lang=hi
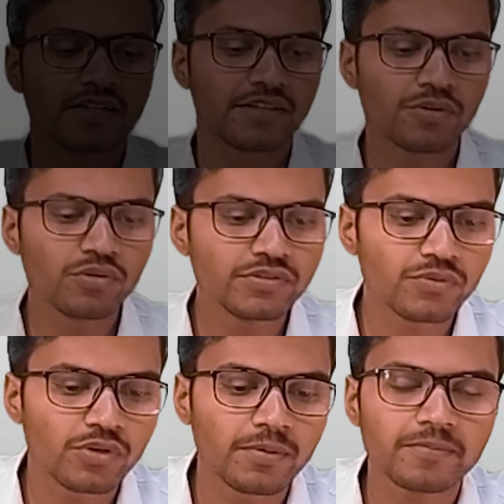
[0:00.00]
देखो इस
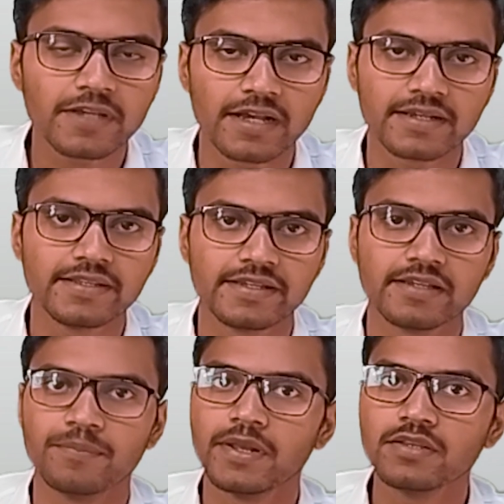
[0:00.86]
वीडियो में हम क्या क्या
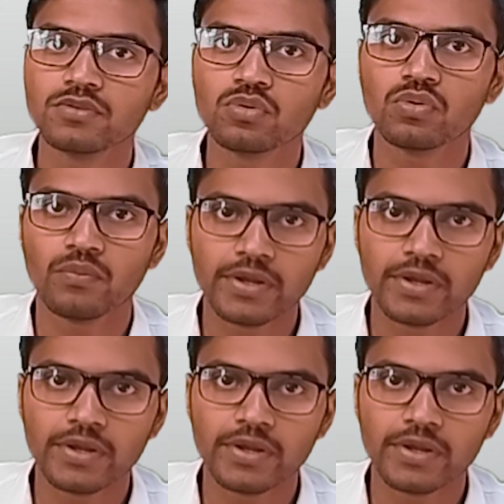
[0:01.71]
देखेंगे पहले तो